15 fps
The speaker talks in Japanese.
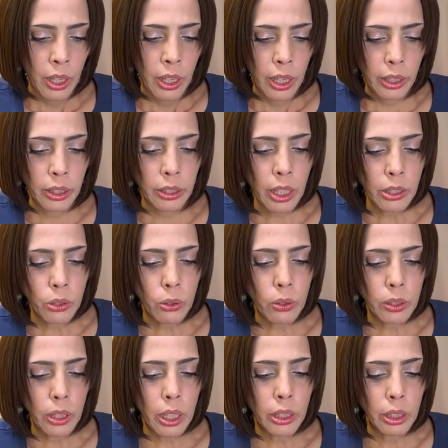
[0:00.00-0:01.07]
え北朝
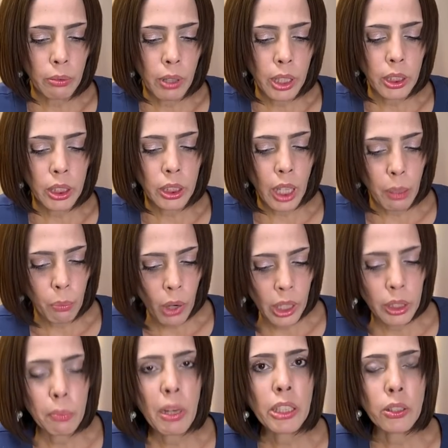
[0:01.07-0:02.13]
鮮には資源もあ
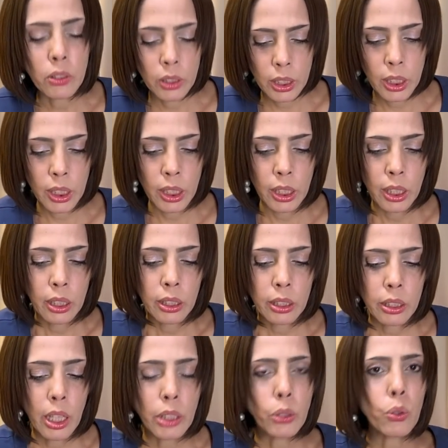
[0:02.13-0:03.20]
りますし、
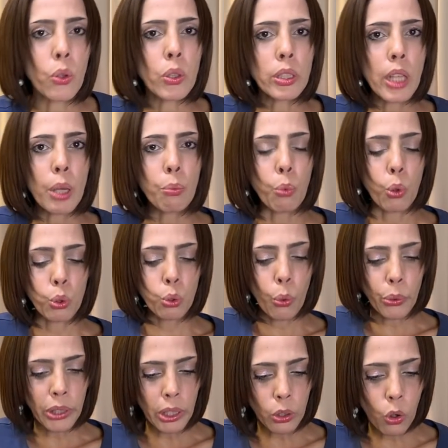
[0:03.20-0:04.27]
北朝鮮を
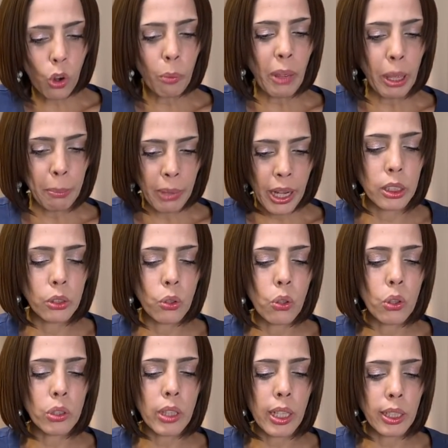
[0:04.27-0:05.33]
取り込めば自
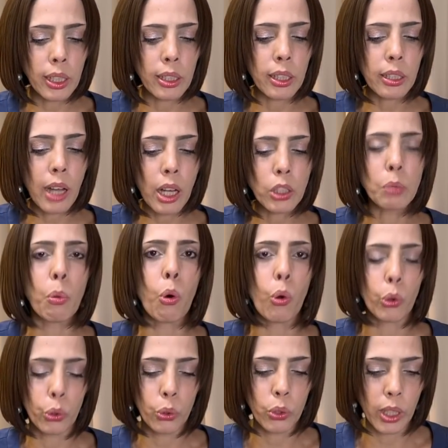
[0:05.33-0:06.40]
動的に核も
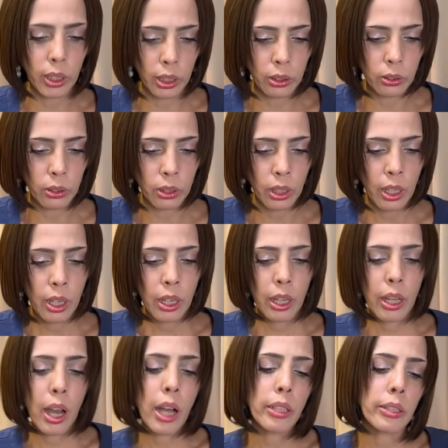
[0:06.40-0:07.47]
保有できる。
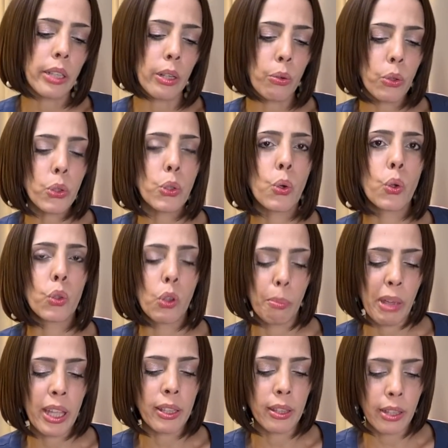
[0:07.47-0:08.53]
え安全保障の
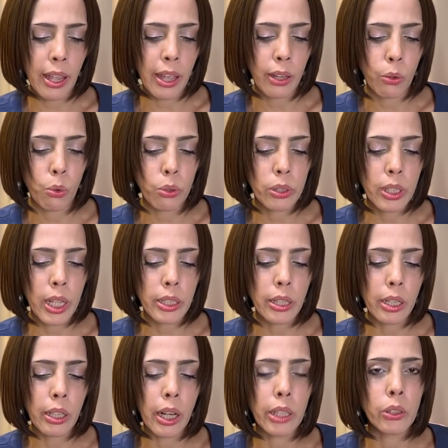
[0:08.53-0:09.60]
面で国際
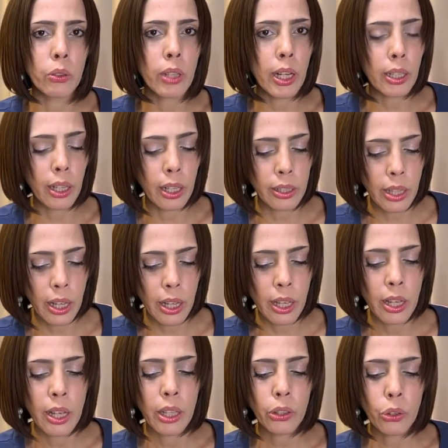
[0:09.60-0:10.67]
社会の中で
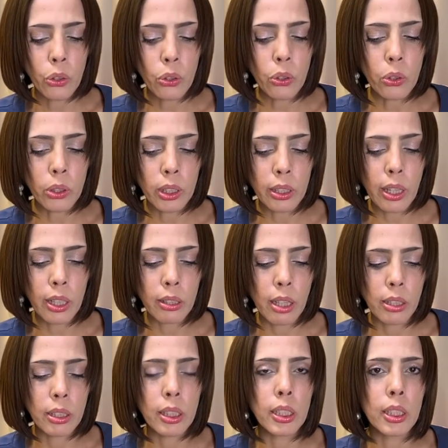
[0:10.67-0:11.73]
有利な
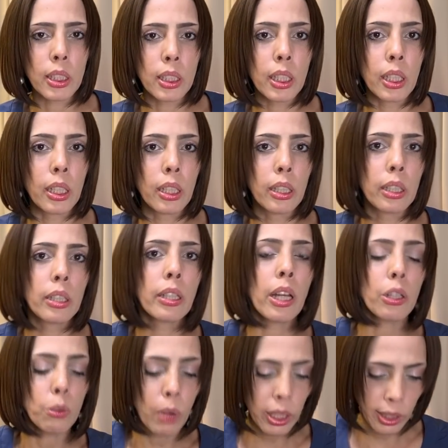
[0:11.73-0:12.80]
立ち位置に行け
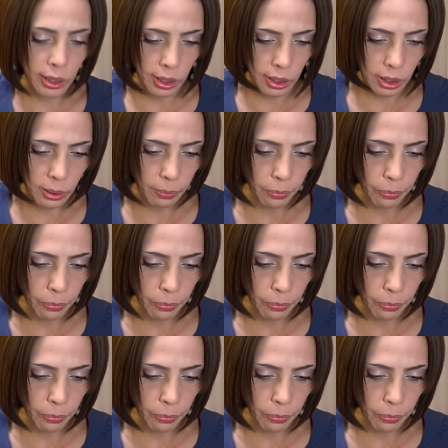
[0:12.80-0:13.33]
るわけです。